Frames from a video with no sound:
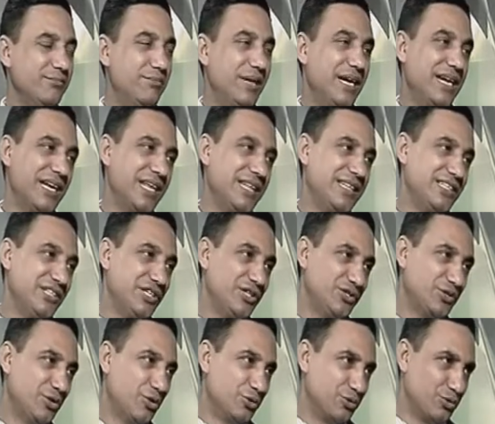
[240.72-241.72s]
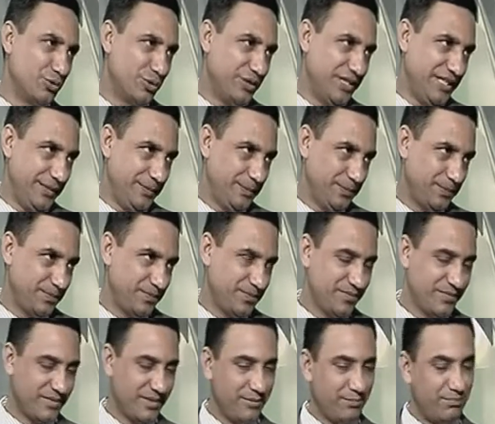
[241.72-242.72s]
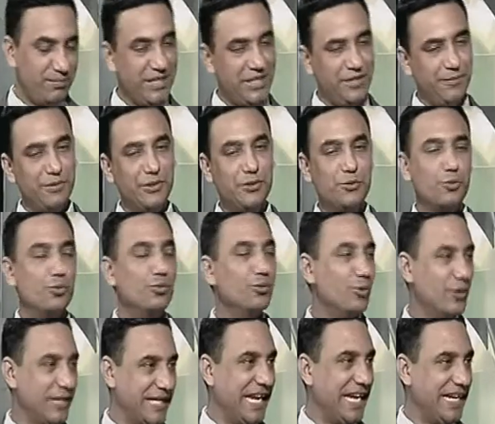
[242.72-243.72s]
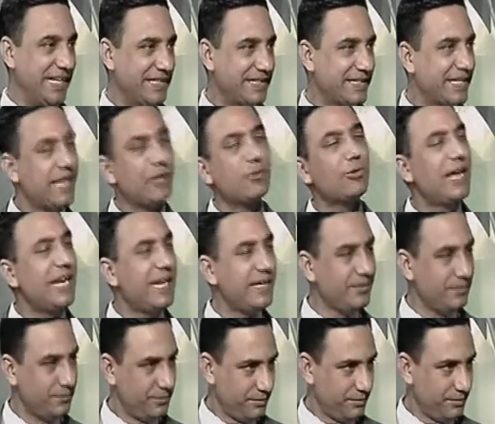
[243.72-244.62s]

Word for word: বাংলাদেশের সংসদে বিএনপি নতুন করে গেলেন কেন গেলেন